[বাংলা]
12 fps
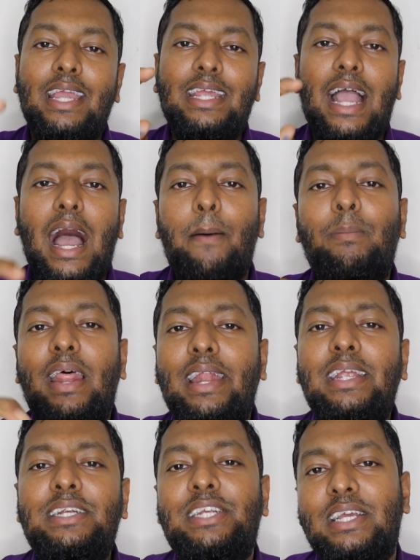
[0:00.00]
এই
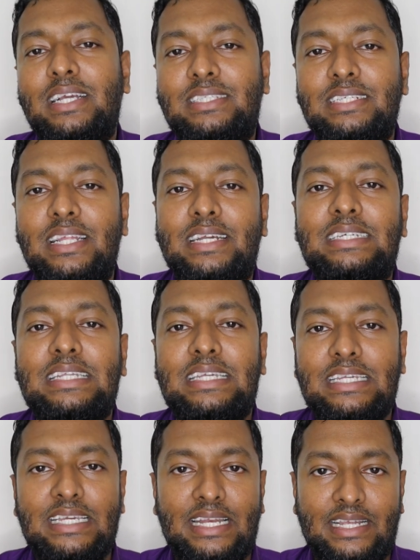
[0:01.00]
আমলারাই শেখ হাসিনাকে
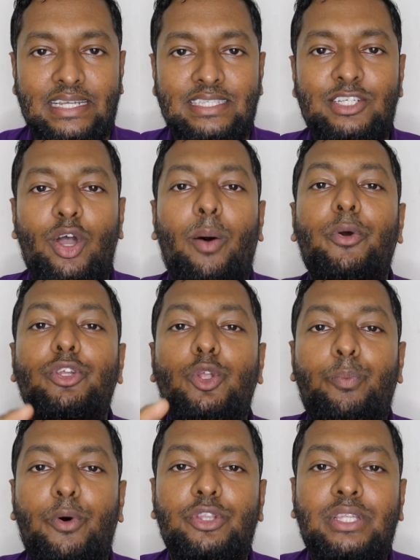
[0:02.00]
টিকিয়ে রেখেছে
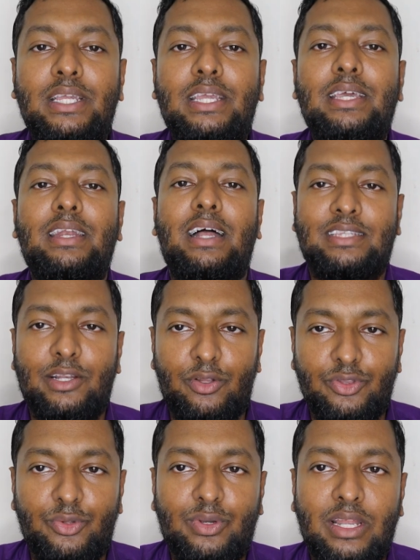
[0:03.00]
অবৈধ পথে রাতের
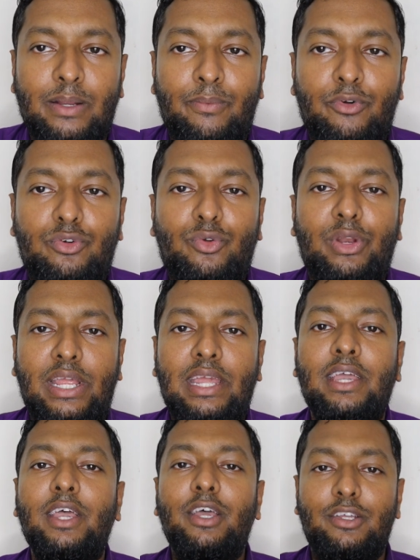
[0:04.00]
অন্ধকারে ভোট করে
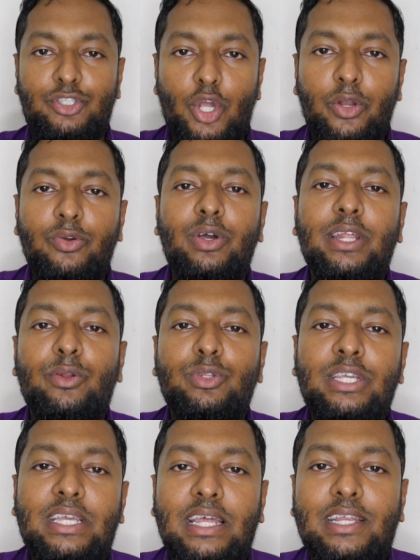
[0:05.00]
জনগণের
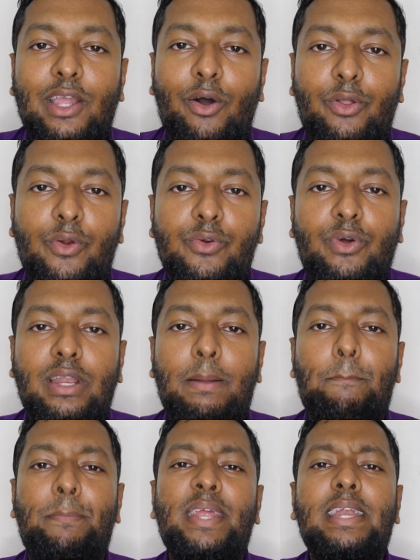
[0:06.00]
অধিকারকে হরণ করে
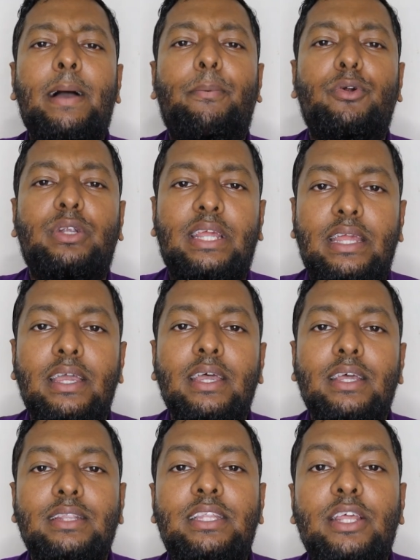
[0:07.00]
বিনা ভোটে
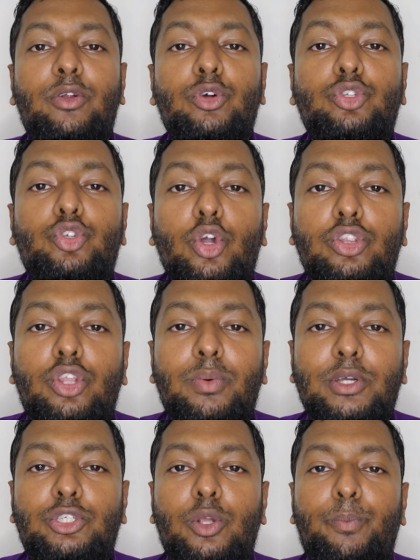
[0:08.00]
দীর্ঘ চোদ্দ
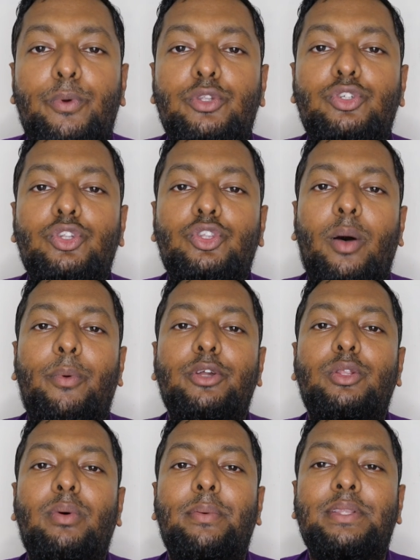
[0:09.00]
বছর পর্যন্ত
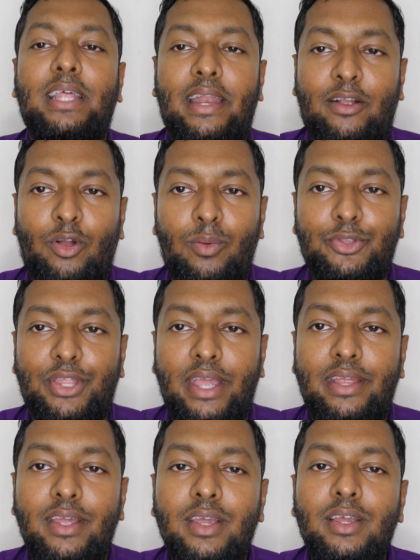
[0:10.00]
অবৈধভাবে তারা
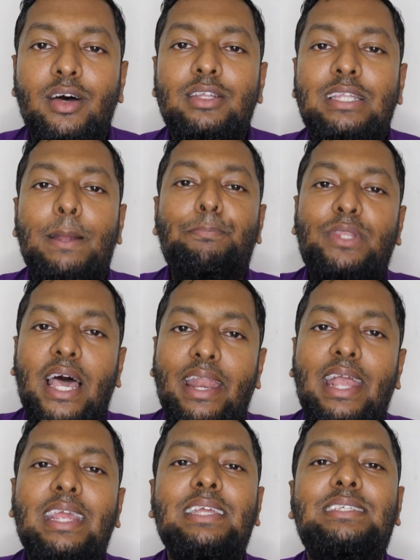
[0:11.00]
ক্ষমতায় অতএব
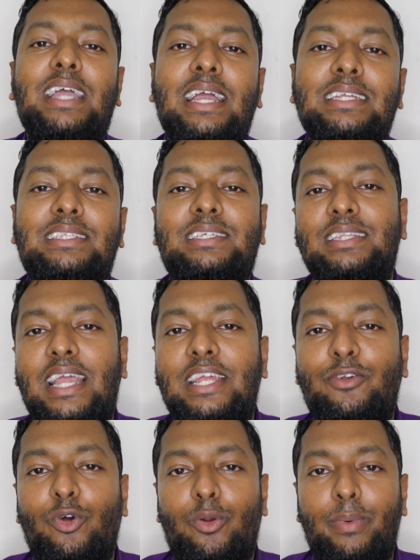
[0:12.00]
তারাই যা ইচ্ছা
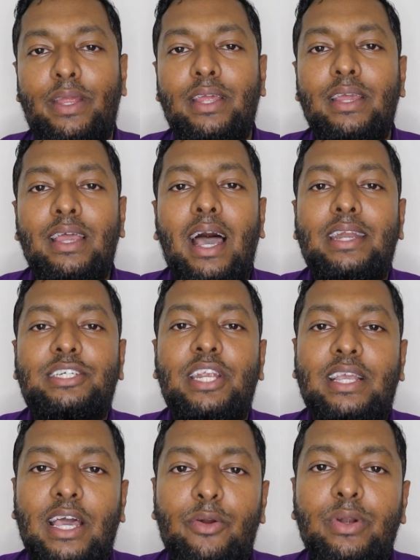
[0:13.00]
তাই করবে আর
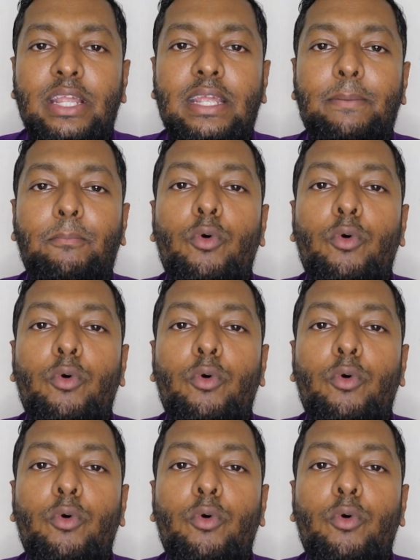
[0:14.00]
সে কারণেই